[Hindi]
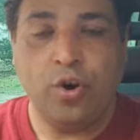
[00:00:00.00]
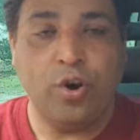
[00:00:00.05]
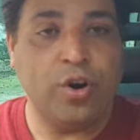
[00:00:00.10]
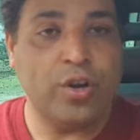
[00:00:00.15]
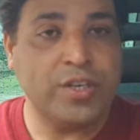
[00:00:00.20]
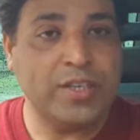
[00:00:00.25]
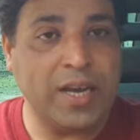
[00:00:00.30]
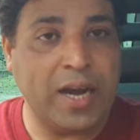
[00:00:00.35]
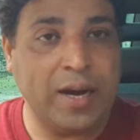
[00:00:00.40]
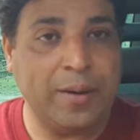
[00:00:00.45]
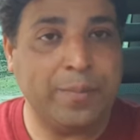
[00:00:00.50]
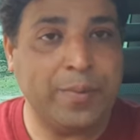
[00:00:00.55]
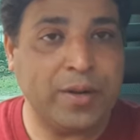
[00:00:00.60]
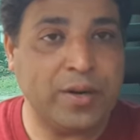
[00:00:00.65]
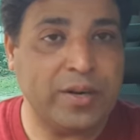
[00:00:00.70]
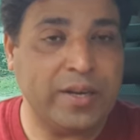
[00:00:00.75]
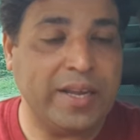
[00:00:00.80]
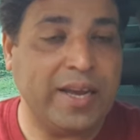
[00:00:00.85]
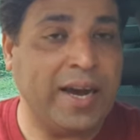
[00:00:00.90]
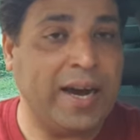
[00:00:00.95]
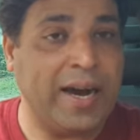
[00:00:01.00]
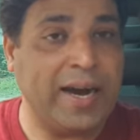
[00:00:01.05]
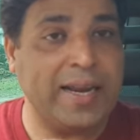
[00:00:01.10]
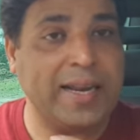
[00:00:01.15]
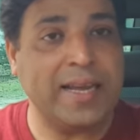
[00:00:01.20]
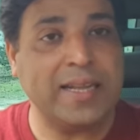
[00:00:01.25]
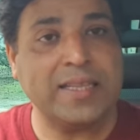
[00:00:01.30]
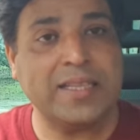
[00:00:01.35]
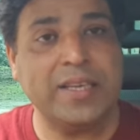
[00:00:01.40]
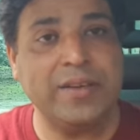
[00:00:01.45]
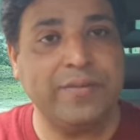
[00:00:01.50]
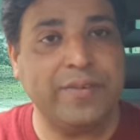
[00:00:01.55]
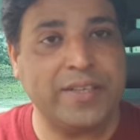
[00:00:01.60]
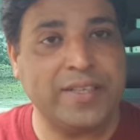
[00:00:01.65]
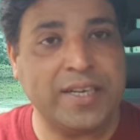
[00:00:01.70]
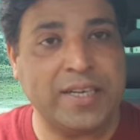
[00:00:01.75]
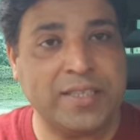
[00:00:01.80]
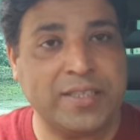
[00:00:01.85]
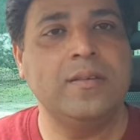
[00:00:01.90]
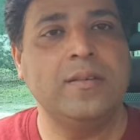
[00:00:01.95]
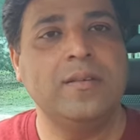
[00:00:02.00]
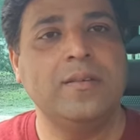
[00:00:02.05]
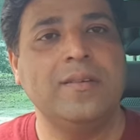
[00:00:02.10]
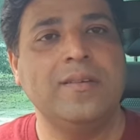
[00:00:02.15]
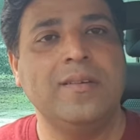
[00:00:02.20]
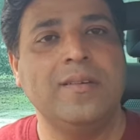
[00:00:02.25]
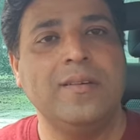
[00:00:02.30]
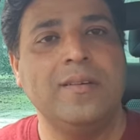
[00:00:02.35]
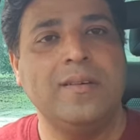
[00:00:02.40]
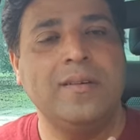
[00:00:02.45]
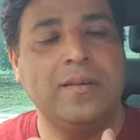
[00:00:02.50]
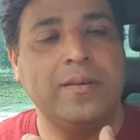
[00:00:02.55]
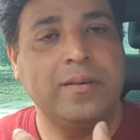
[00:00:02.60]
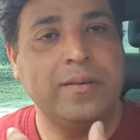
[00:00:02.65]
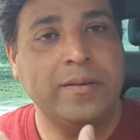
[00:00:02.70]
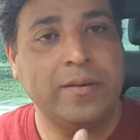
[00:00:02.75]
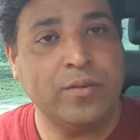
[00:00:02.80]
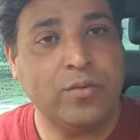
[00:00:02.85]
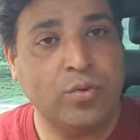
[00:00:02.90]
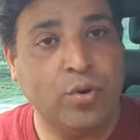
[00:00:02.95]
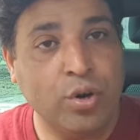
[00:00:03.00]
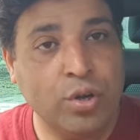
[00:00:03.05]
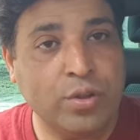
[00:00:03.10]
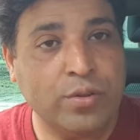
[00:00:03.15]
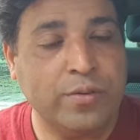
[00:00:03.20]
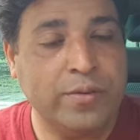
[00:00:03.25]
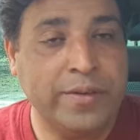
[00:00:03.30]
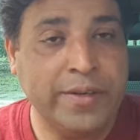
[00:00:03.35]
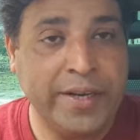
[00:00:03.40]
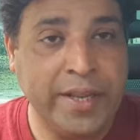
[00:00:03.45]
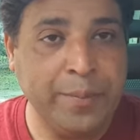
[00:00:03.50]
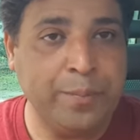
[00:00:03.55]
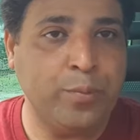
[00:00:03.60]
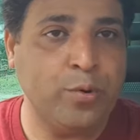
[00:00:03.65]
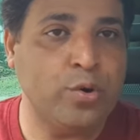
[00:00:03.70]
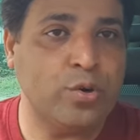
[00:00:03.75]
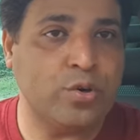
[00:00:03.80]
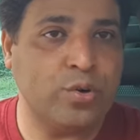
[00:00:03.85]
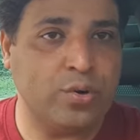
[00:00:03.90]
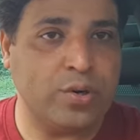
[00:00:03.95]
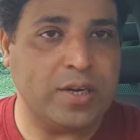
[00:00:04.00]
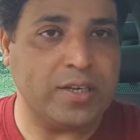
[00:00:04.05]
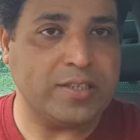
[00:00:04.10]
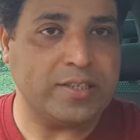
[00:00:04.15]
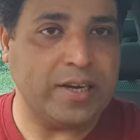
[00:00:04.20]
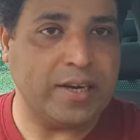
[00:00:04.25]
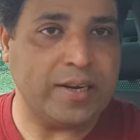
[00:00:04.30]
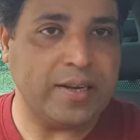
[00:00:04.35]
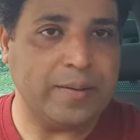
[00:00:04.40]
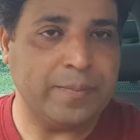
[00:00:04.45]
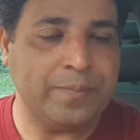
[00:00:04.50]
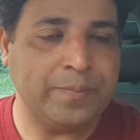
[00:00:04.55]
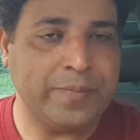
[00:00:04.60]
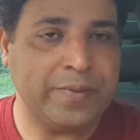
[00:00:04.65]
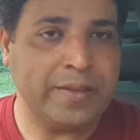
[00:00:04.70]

और यहाँ पर हालात की वजह खुद डिपोर्ट होना चाह रहे हैं